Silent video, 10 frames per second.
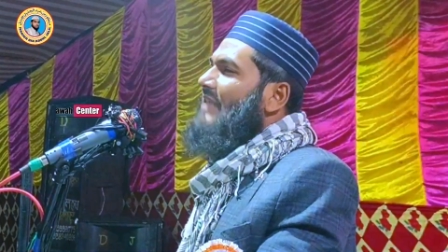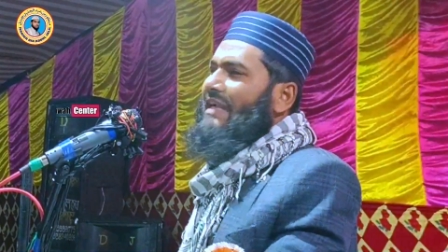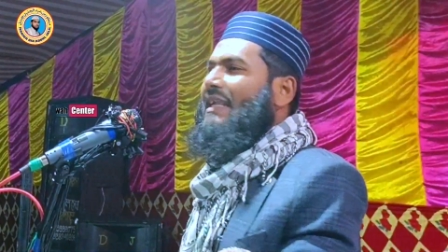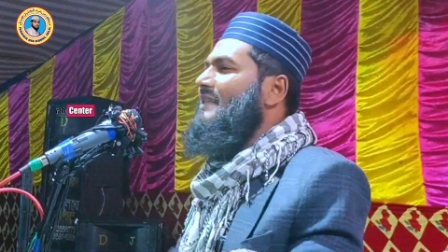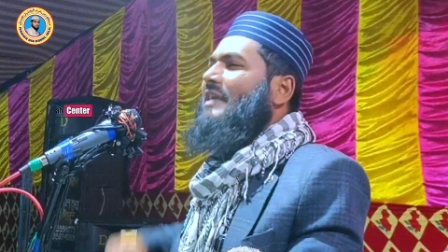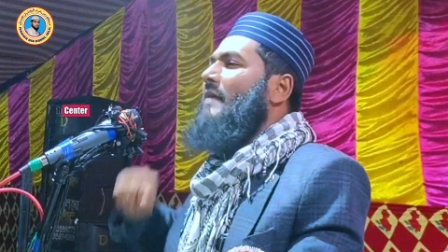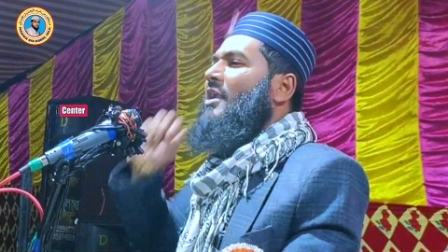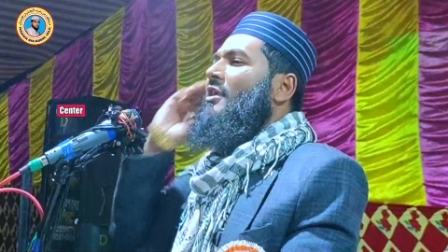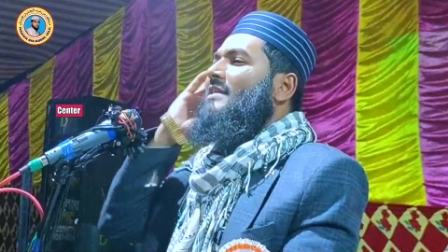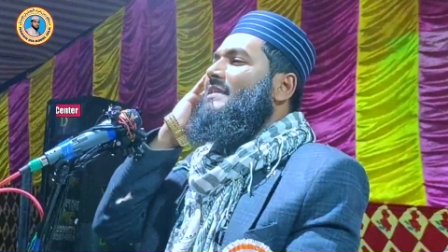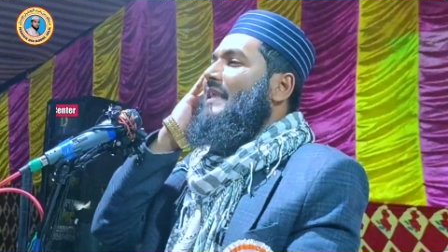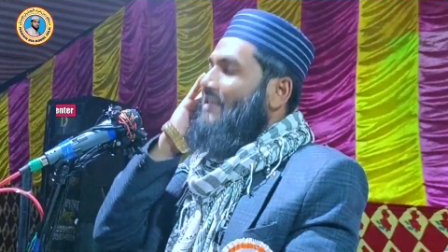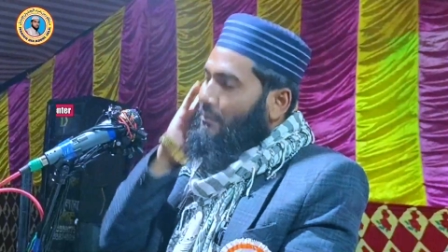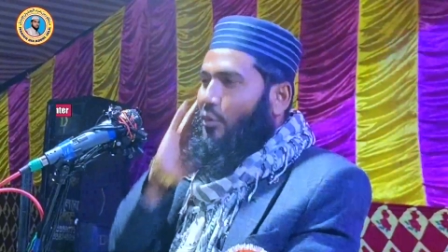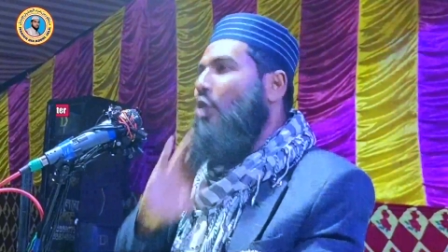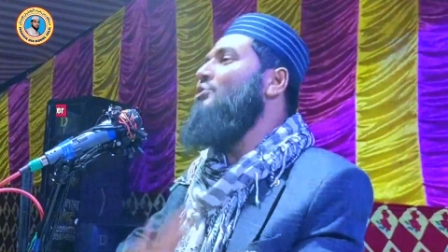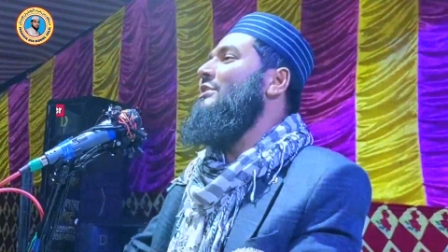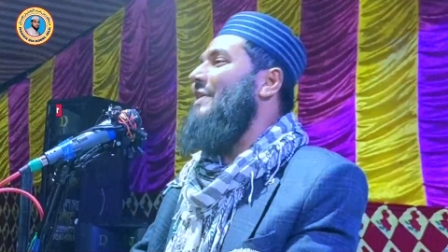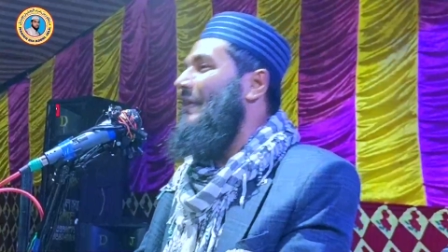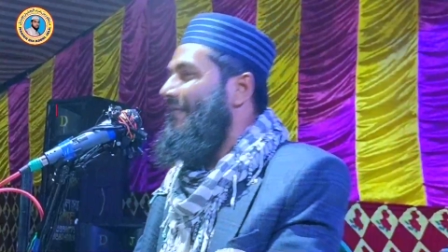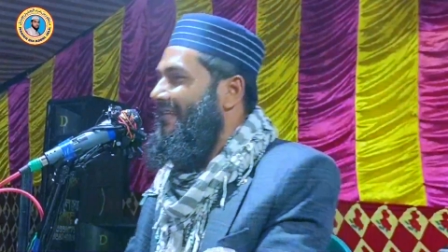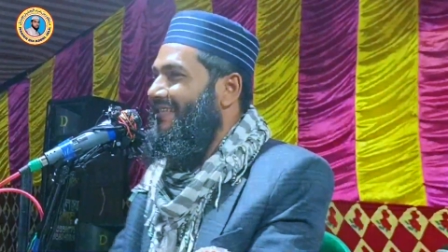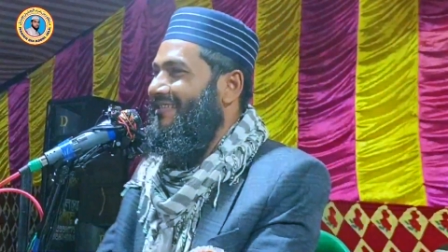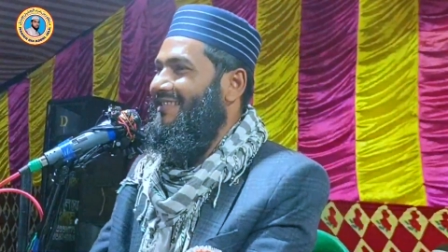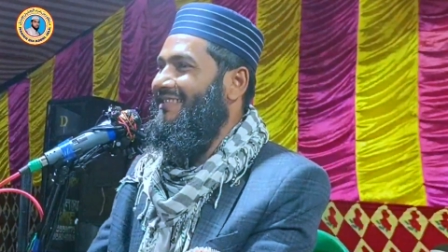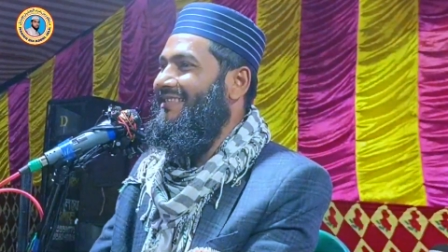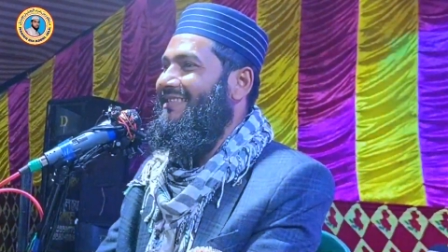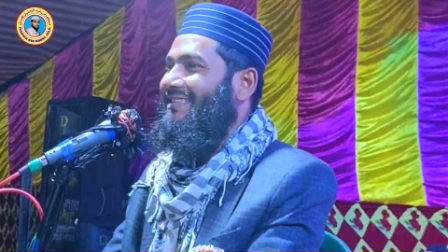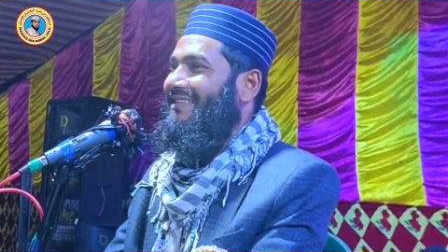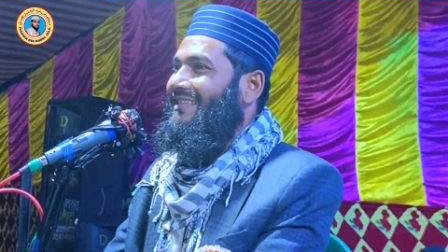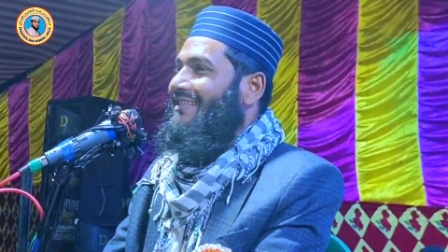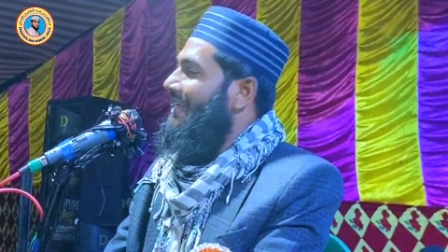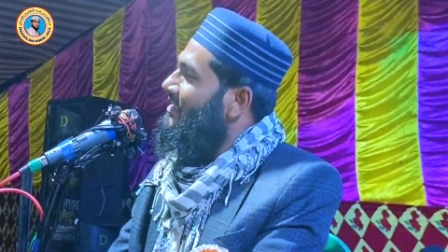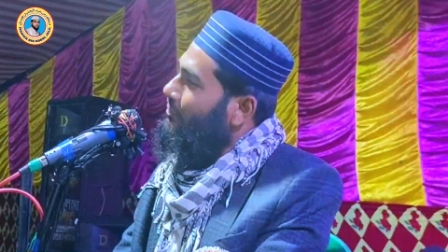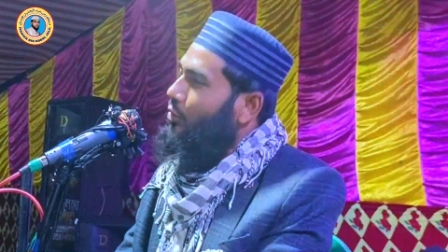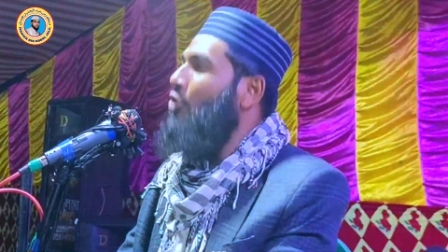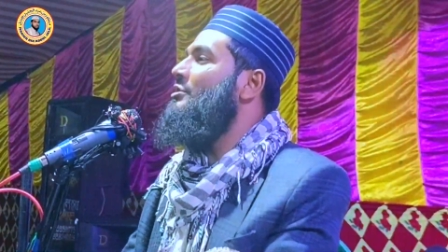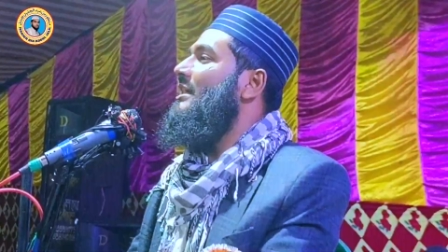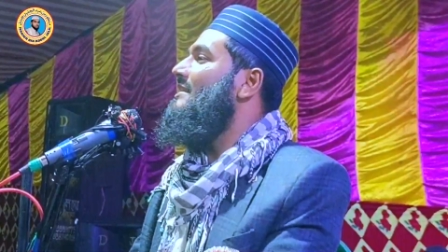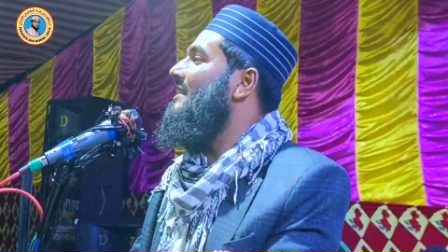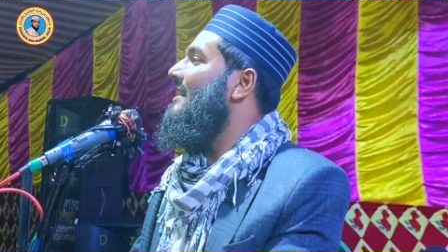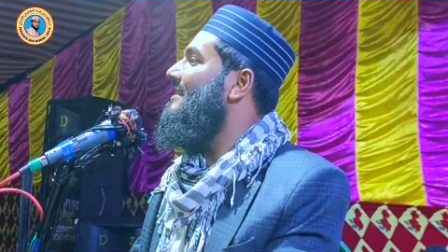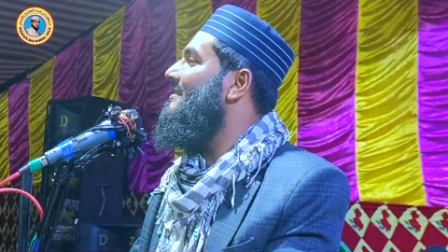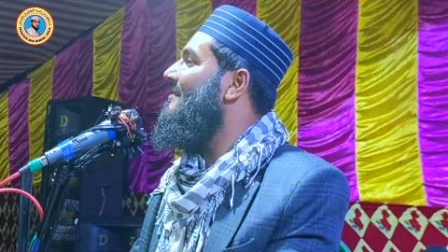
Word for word: জান্নাতের ভালো লাগছে না একটা বউ দিতে হবে না একটা বউ দিয়ে দিলেন